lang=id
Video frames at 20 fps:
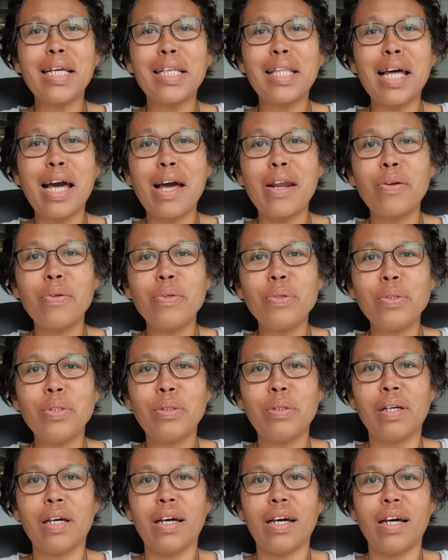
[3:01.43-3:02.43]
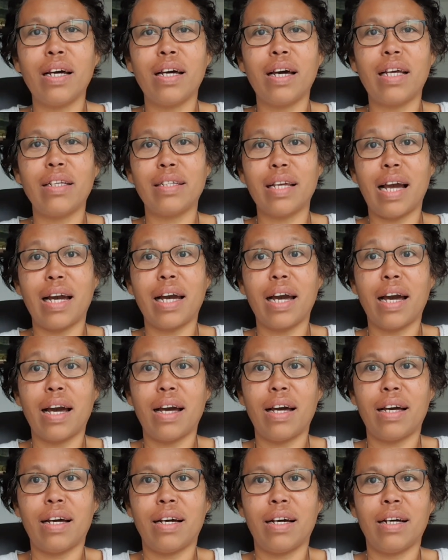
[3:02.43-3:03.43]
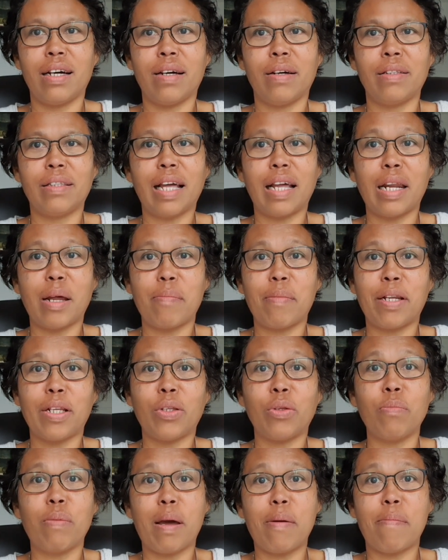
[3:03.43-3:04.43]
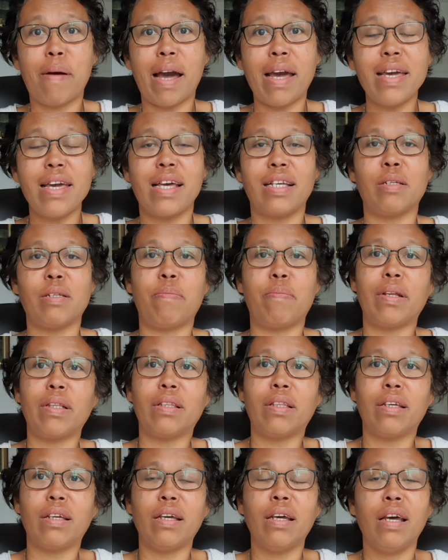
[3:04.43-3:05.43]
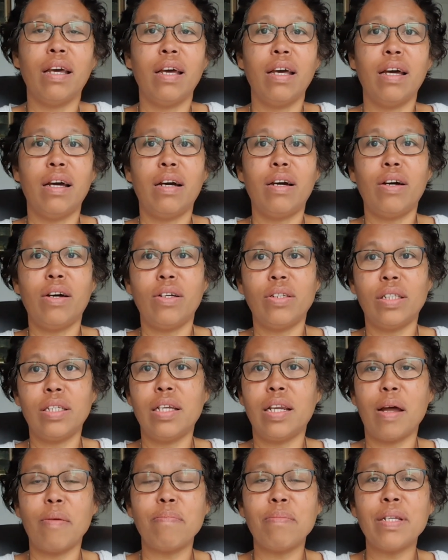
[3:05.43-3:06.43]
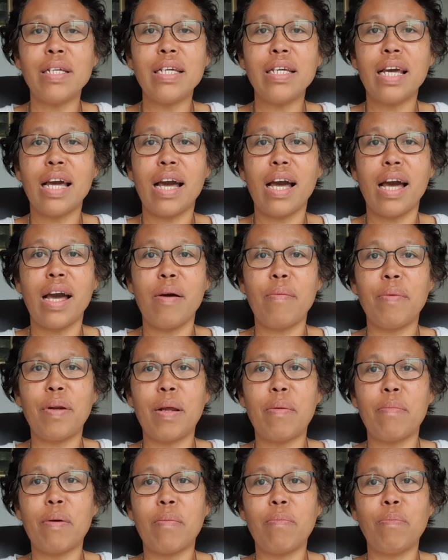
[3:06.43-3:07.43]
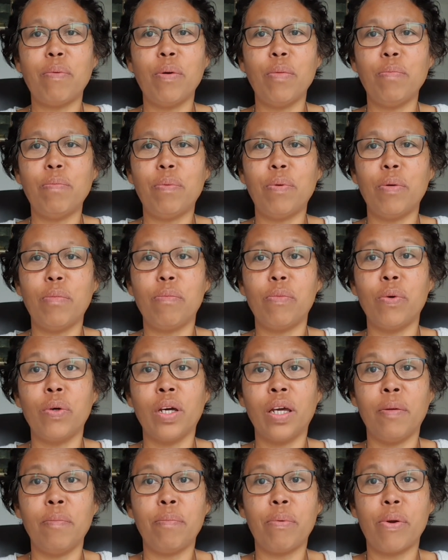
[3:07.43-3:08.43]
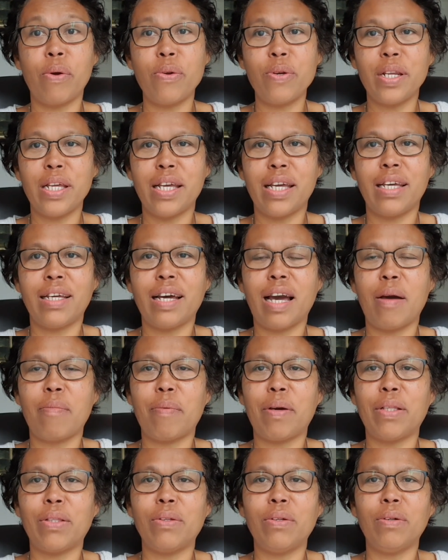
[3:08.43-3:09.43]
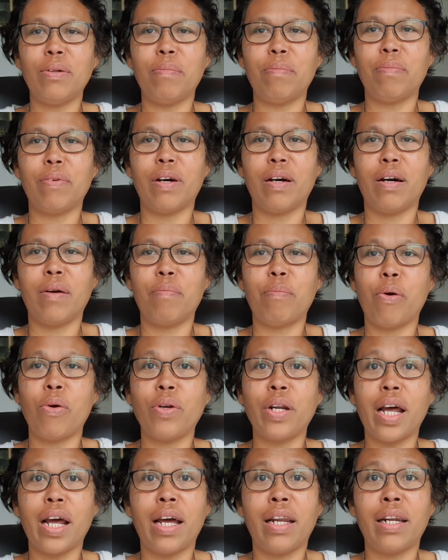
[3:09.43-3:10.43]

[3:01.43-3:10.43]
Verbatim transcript: kita harus uh, jaga uh, tanaman itu baik-baik ya seperti uh, siram dia, menambah pupuk, mungkin pruning, apa itu uh, eh, pohon